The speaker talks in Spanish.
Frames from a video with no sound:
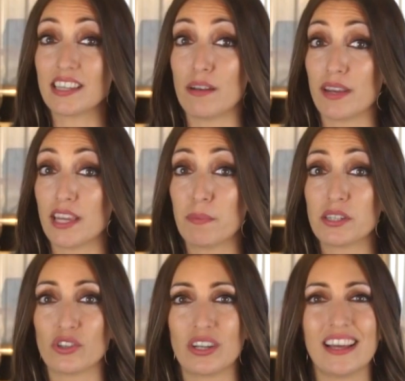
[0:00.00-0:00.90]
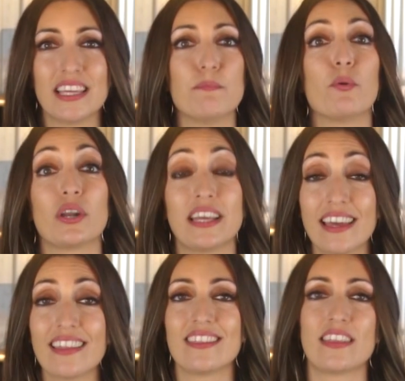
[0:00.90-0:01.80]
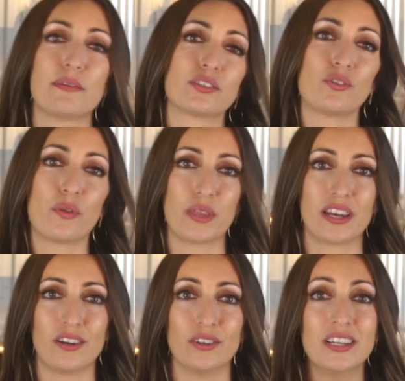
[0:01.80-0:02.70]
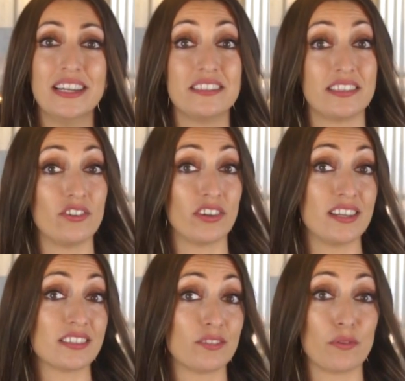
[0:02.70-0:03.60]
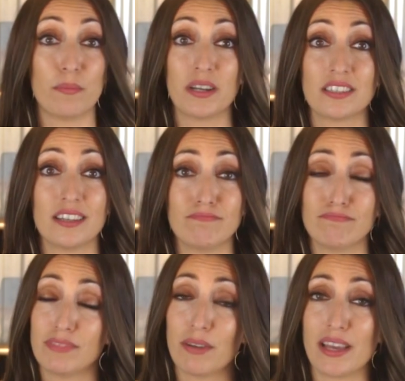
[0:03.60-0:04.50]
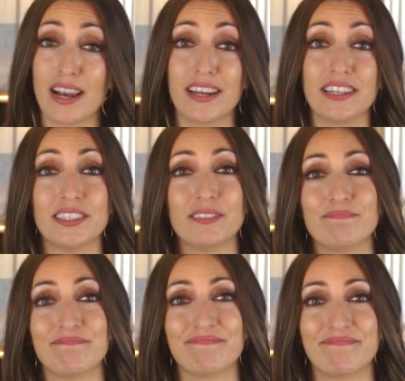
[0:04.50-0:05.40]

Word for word: es el buyer persona y por qué debes conocerlo, si no quieres que tu empresa se vaya al garete.